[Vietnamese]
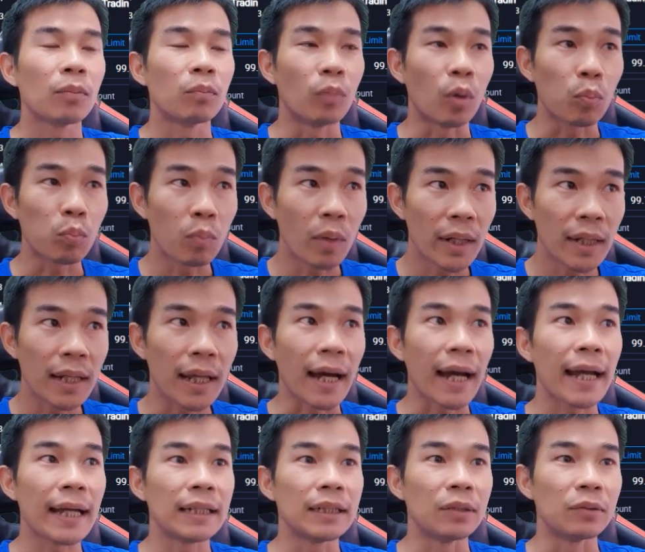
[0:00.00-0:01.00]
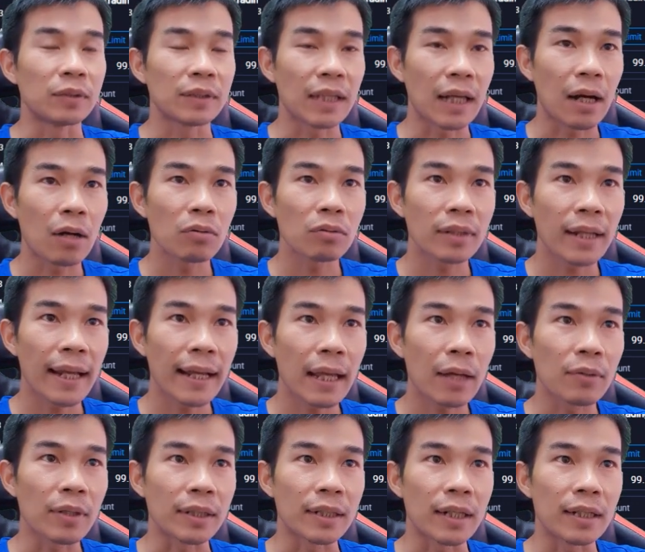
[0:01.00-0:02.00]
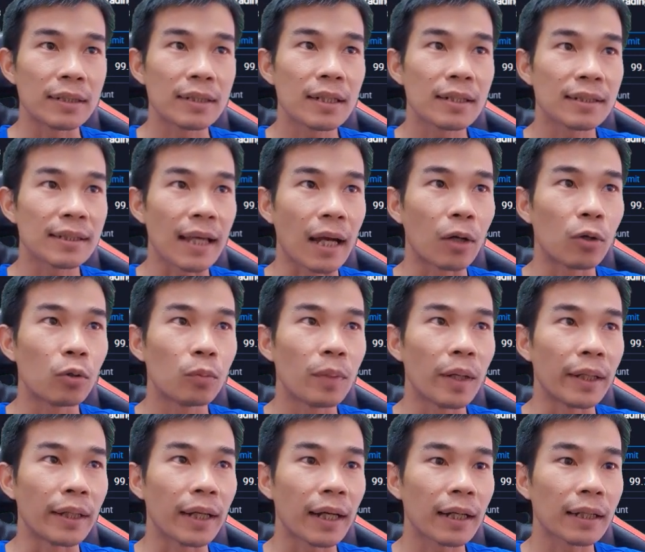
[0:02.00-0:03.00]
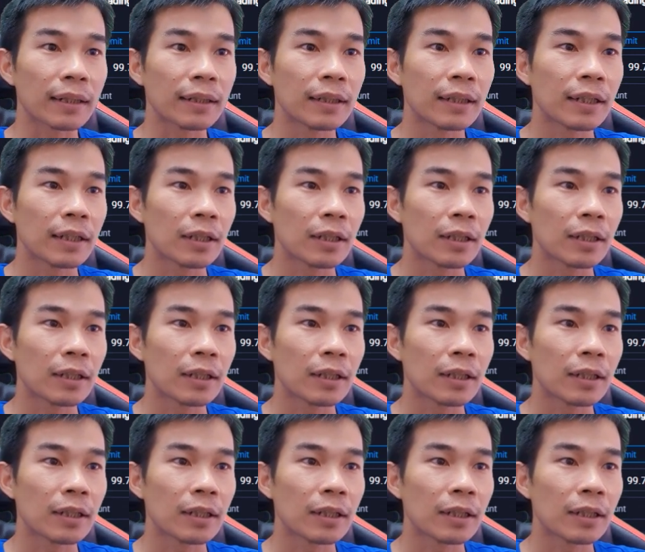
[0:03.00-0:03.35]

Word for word: Một Pi là 2,6 triệu đang giao dịch ở trên sàn Huobi ha.